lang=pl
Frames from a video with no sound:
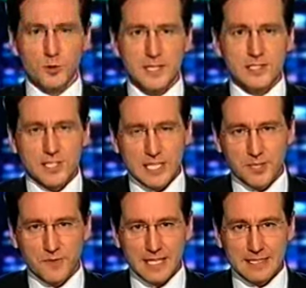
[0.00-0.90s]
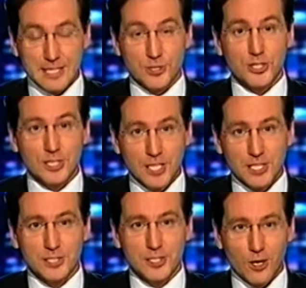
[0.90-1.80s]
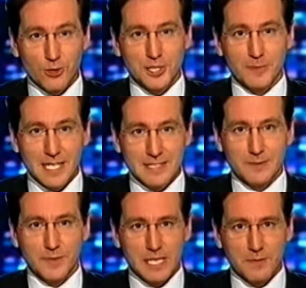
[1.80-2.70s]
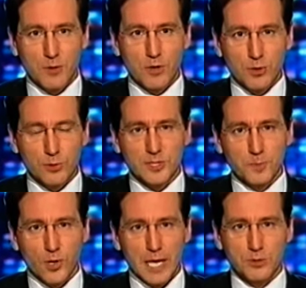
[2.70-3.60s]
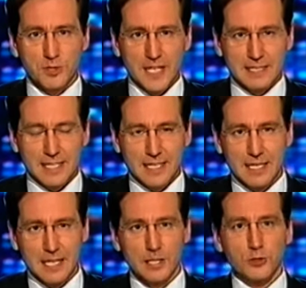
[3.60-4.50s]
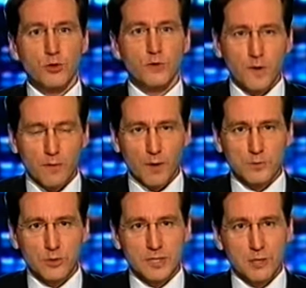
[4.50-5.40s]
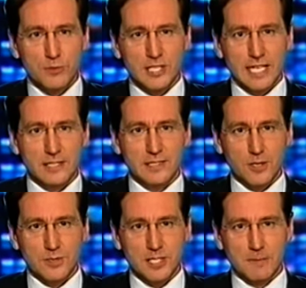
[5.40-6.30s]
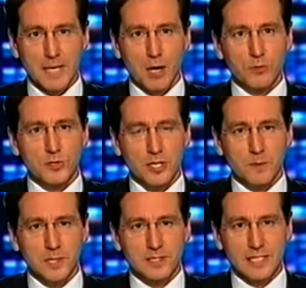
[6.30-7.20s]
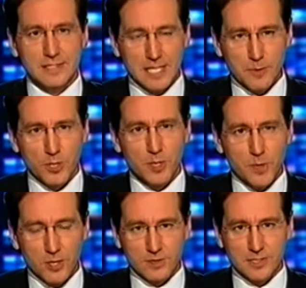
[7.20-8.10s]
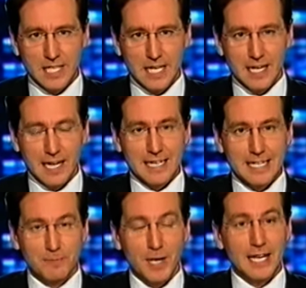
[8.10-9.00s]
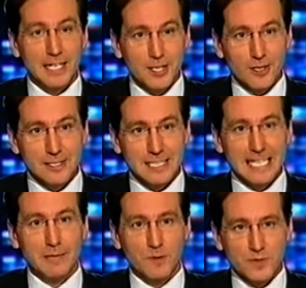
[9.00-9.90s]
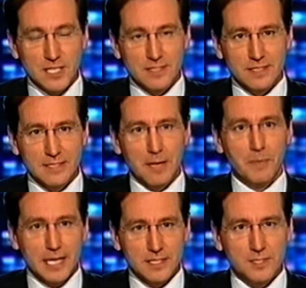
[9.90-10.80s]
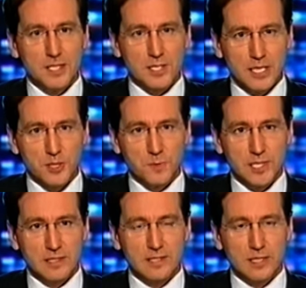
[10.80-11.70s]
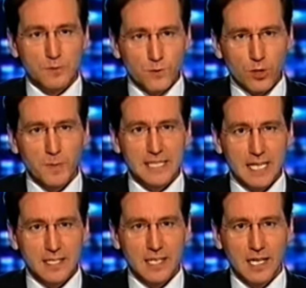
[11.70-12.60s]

Tu mistrza świata 38 razy wygrywał konkursy Pucharu Świata. Triumfował w turnieju czterech skoczni. Miał już olimpijskie srebro i brąz. Ale chyba i on, i my wszyscy najbardziej cieszyliśmy się z tych dwóch medali,